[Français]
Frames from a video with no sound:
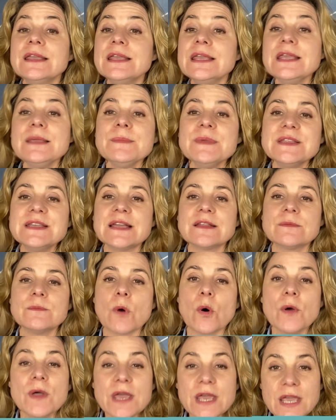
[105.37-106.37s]

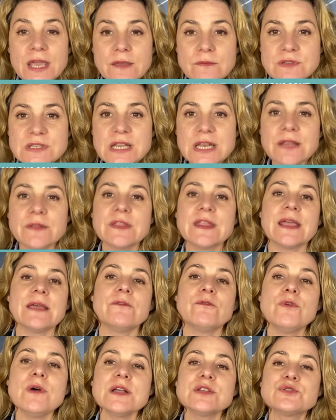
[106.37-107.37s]
immédiatement. Et vous allez
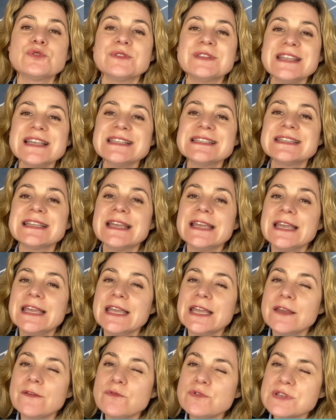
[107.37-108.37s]
voir ce test,
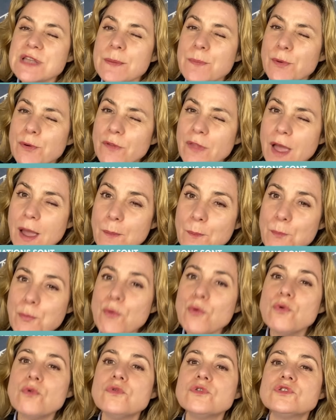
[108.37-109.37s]
il vous apprendra
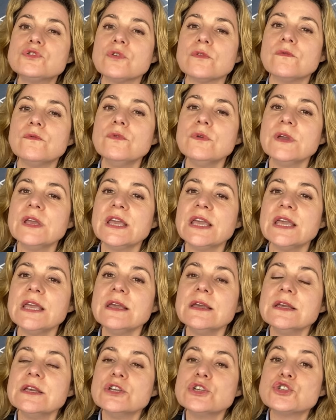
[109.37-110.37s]
beaucoup sur vous
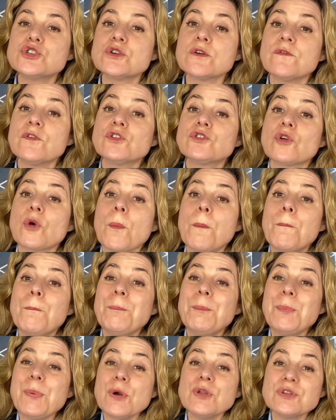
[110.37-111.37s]
et sur votre
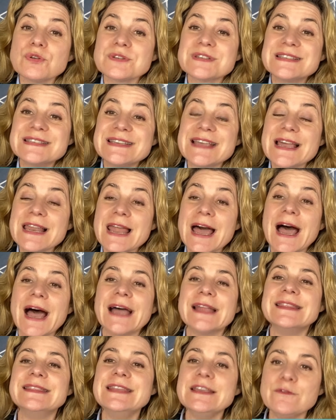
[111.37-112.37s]
potentiel
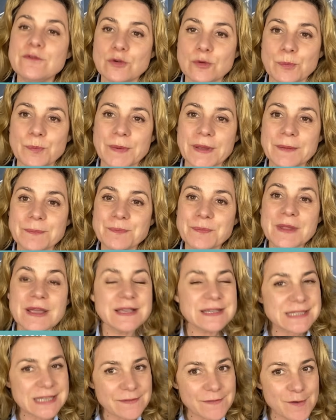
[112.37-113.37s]
à développer.
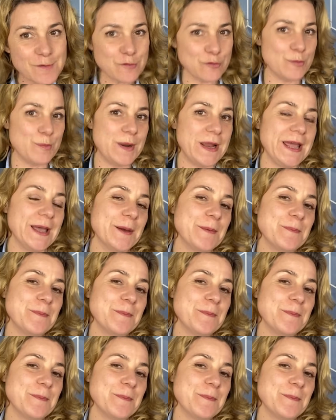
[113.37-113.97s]
Ça va vous plaire.